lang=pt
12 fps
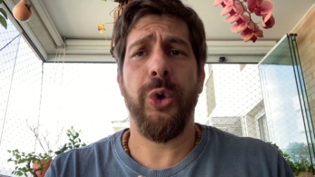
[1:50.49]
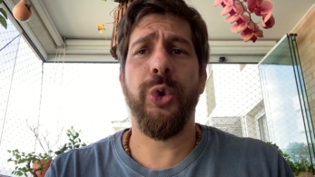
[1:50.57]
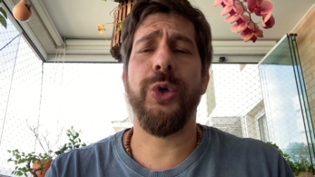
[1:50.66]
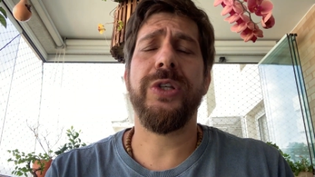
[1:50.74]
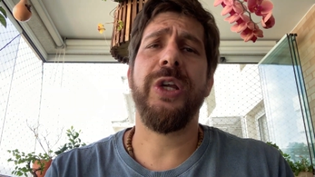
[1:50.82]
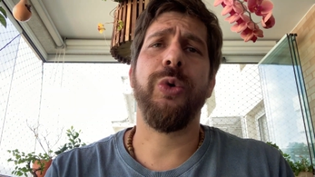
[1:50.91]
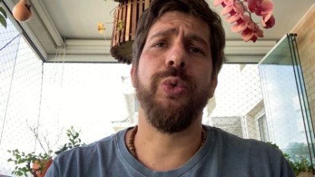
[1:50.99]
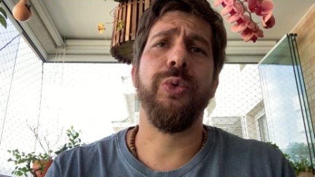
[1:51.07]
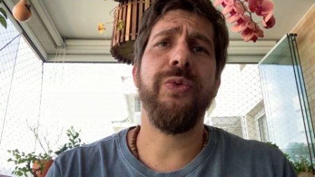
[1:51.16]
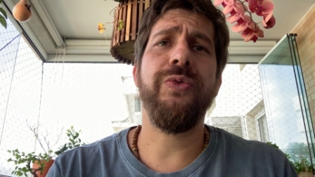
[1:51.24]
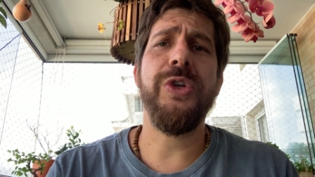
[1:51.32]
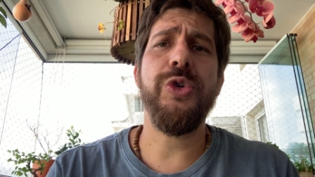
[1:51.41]
No
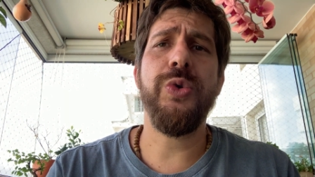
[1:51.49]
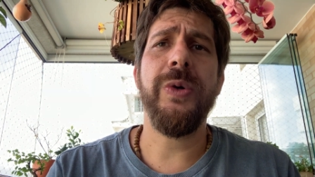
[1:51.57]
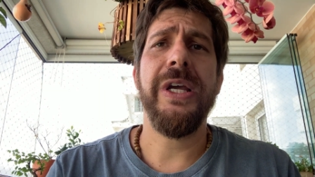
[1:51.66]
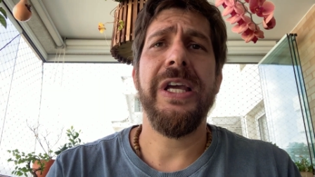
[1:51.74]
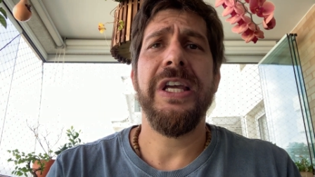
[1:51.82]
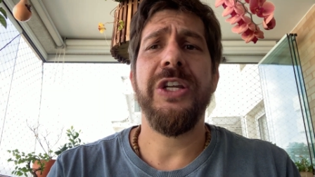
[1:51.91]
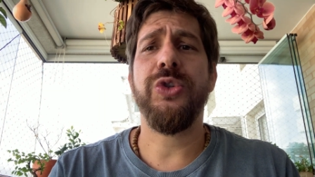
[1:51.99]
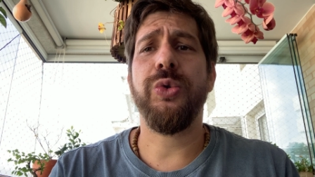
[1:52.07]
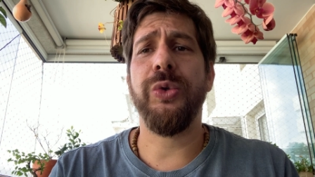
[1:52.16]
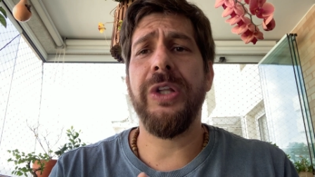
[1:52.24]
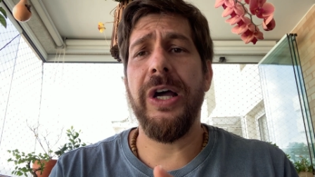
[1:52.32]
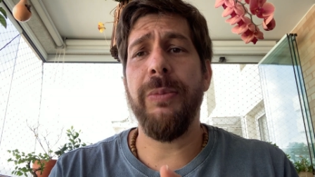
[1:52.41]
segundo vídeo,
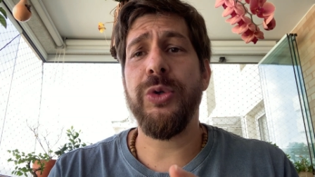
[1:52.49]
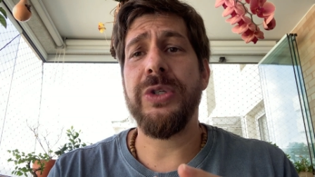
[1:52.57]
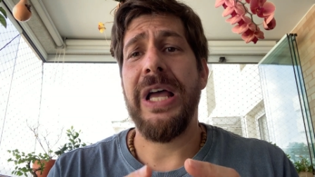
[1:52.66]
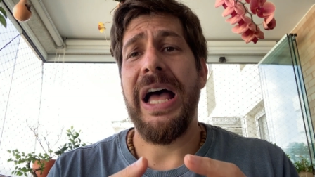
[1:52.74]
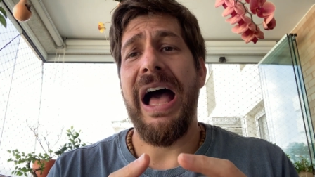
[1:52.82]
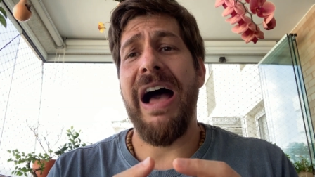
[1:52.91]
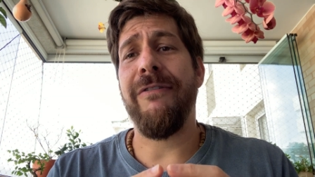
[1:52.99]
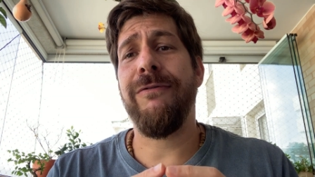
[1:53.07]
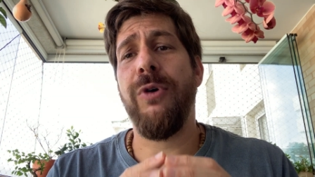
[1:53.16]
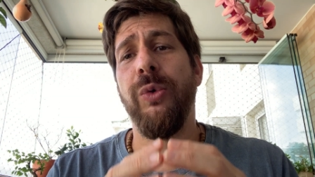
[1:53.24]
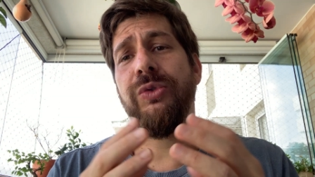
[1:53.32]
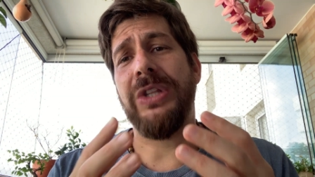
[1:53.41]
estudamos a
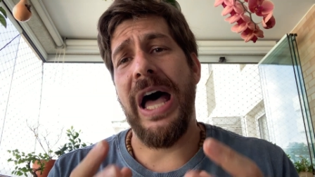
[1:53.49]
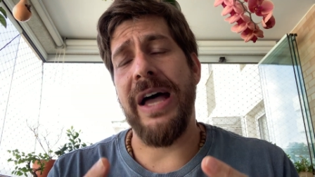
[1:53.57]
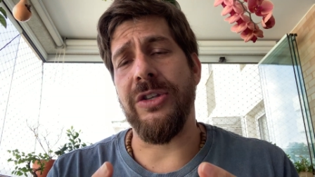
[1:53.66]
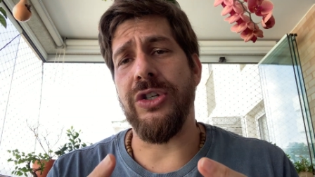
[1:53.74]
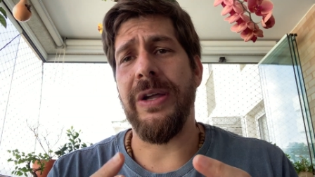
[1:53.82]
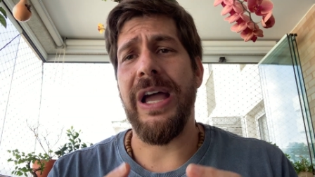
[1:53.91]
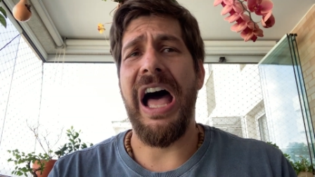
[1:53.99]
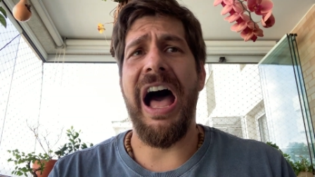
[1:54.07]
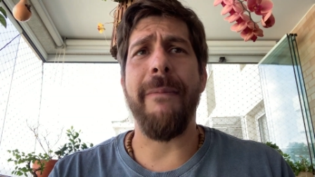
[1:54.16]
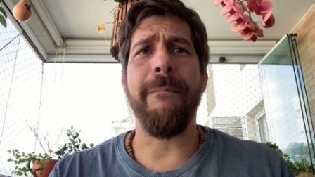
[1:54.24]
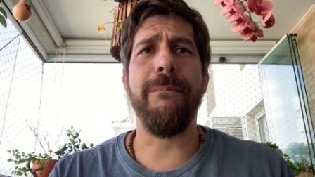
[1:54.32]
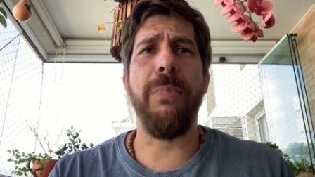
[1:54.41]
vontade,
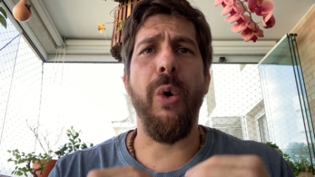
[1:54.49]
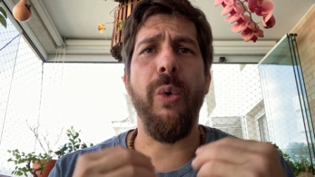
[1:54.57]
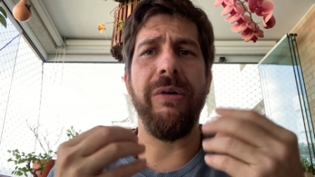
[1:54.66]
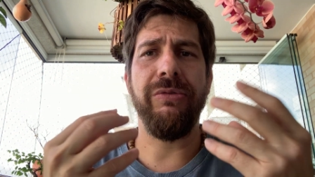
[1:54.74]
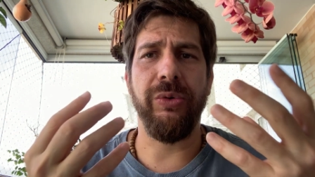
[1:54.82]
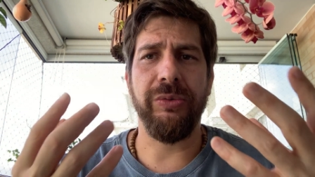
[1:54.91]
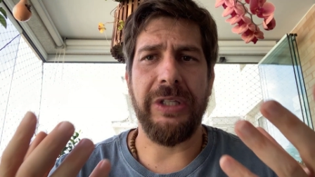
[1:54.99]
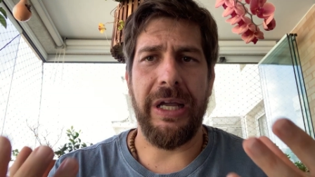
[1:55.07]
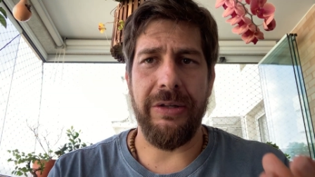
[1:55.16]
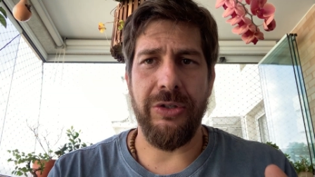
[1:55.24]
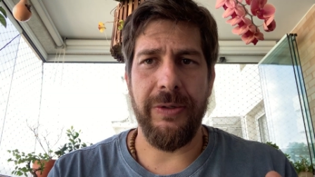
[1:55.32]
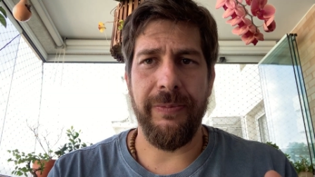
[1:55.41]
a boa
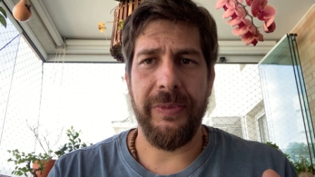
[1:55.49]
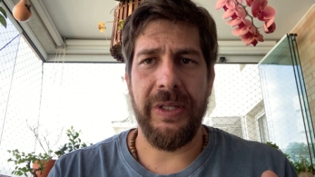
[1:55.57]
vontade.